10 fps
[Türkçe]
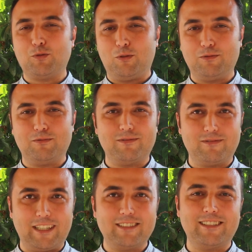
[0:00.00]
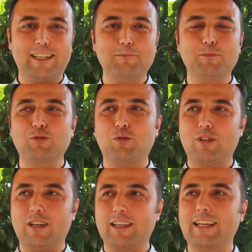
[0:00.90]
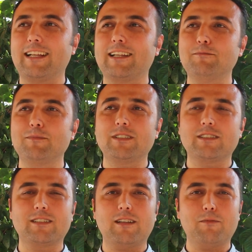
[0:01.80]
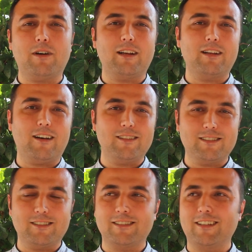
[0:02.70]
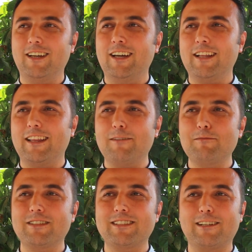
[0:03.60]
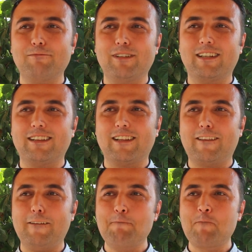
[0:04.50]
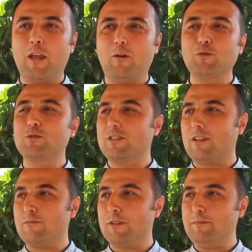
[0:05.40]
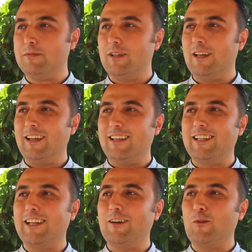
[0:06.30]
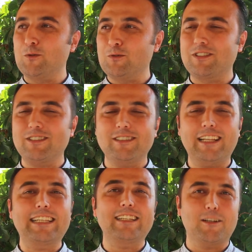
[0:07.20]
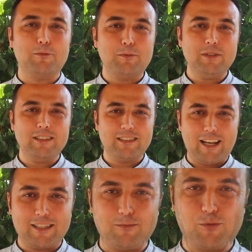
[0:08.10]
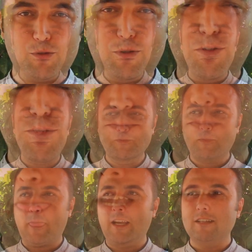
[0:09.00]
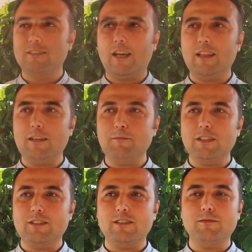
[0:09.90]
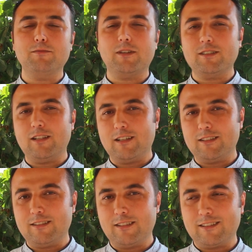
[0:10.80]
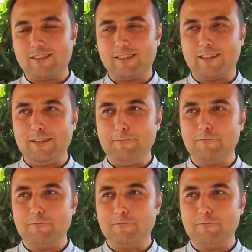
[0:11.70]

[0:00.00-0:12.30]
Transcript: bir son getirelim, bir sona gelelim, bir kitap haline alsın demesiyle birlikte de onu kıramayıp yine onun için ilk kitabımı yazmış oldum. Cehennem Geçidi bir başlangıç serisiydi.